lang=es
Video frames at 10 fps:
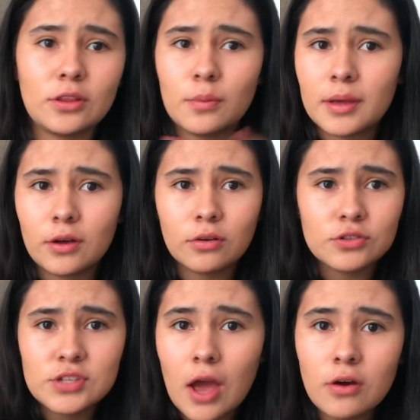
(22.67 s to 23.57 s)
tomen
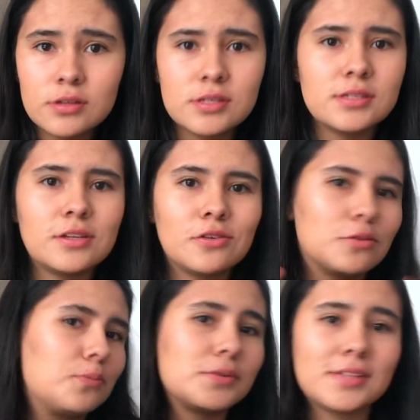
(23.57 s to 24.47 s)
consejos y si
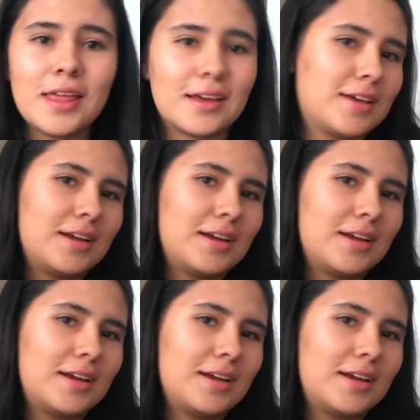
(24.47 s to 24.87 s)
no pues nada,